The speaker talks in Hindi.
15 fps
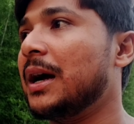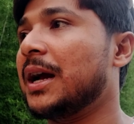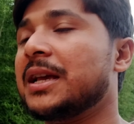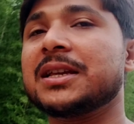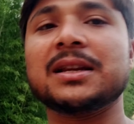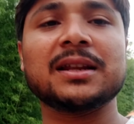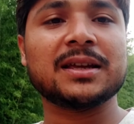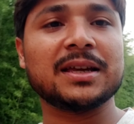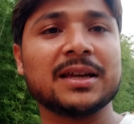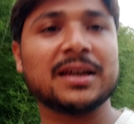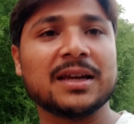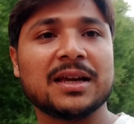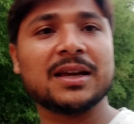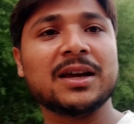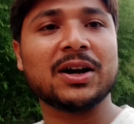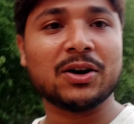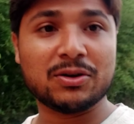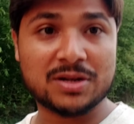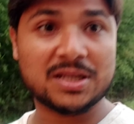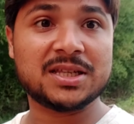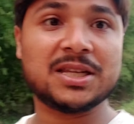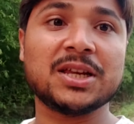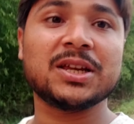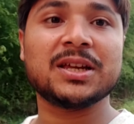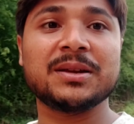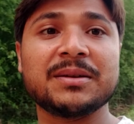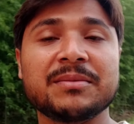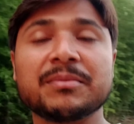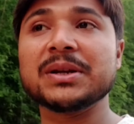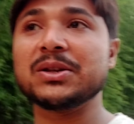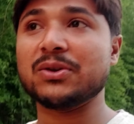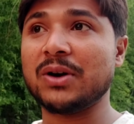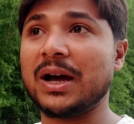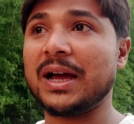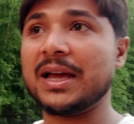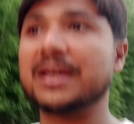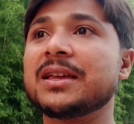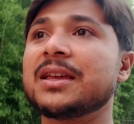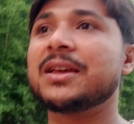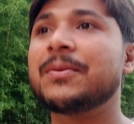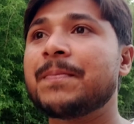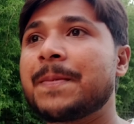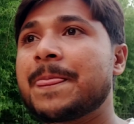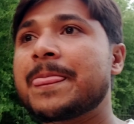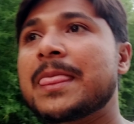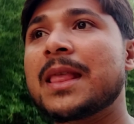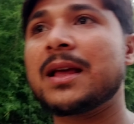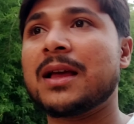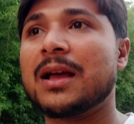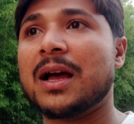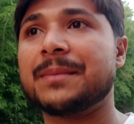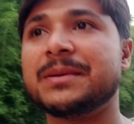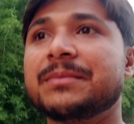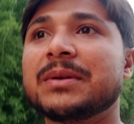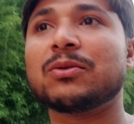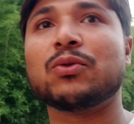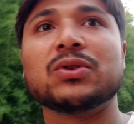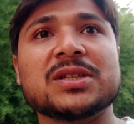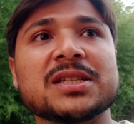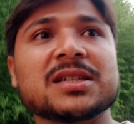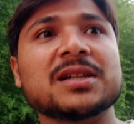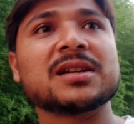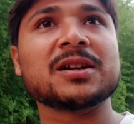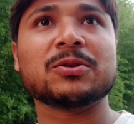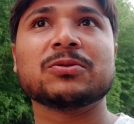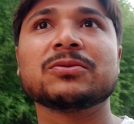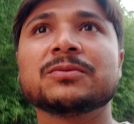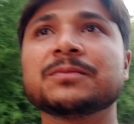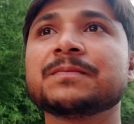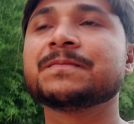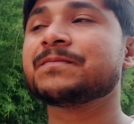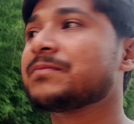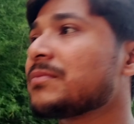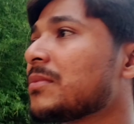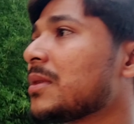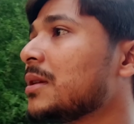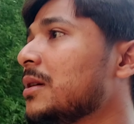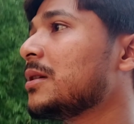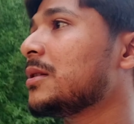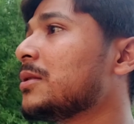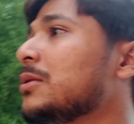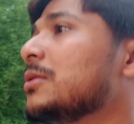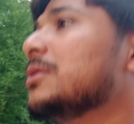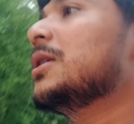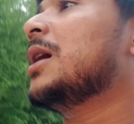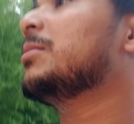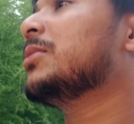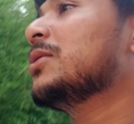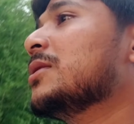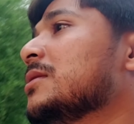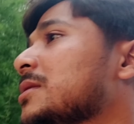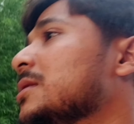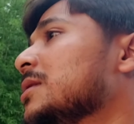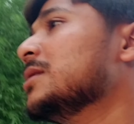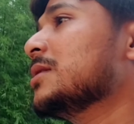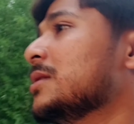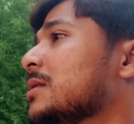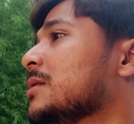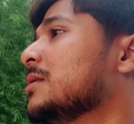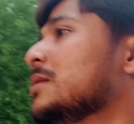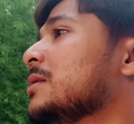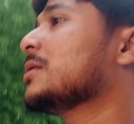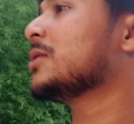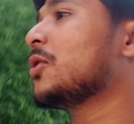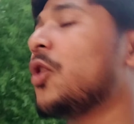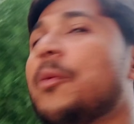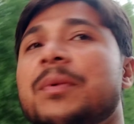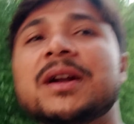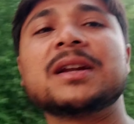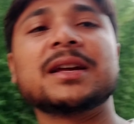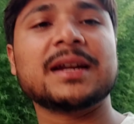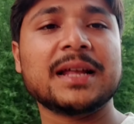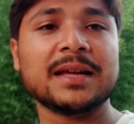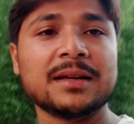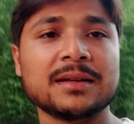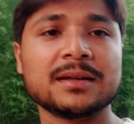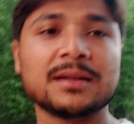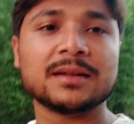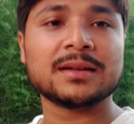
आगे चल के और अच्छी वीडियो आएगी अभी मैं कोशिश कर रहा हूँ तो आप लोग ऑपरेट करें